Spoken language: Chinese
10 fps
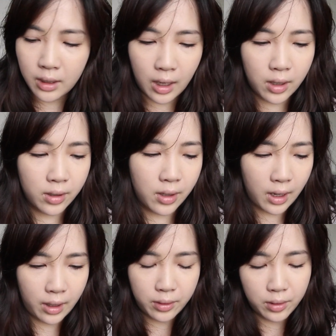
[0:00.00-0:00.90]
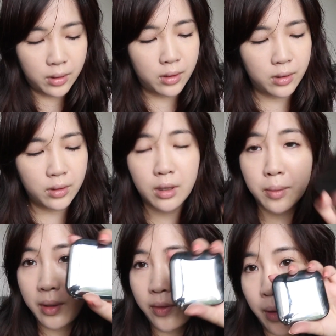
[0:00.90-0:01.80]
然后还有一个
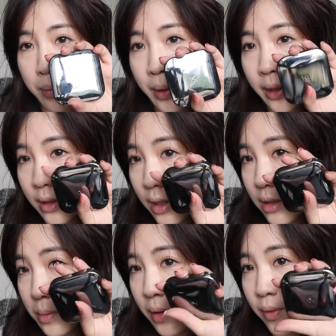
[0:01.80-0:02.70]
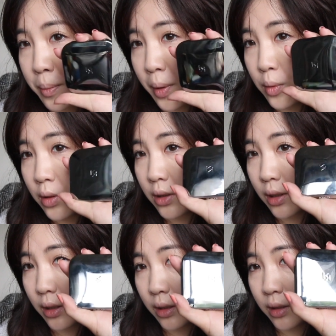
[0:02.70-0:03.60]
蜜粉饼，然后这蜜粉饼我已
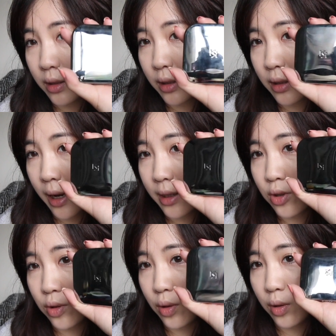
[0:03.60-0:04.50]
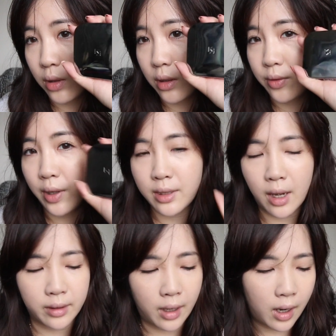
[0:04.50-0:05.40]
经开始用了。 非
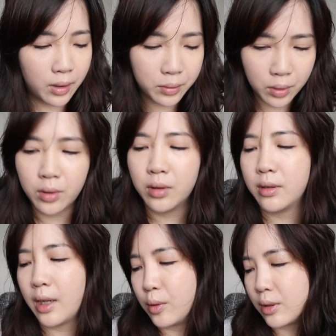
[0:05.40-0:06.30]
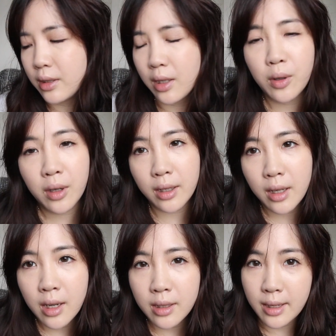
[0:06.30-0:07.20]
常的好用，那我今天会
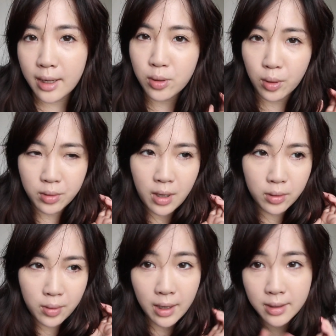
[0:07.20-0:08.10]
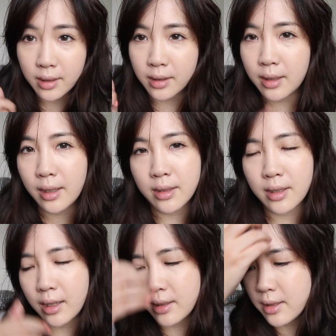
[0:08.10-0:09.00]
在手上刷色跟脸
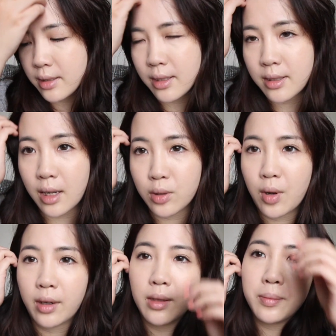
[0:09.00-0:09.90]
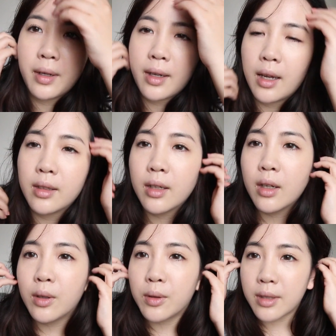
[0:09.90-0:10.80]
上直接上妆给你们看。
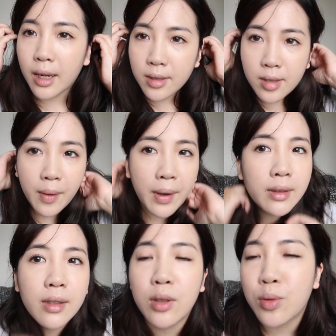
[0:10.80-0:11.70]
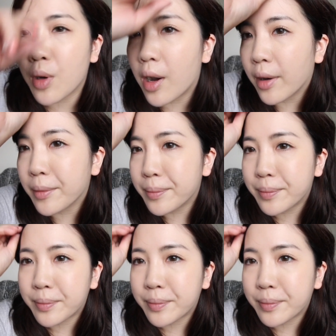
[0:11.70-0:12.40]
我现在是上完底妆，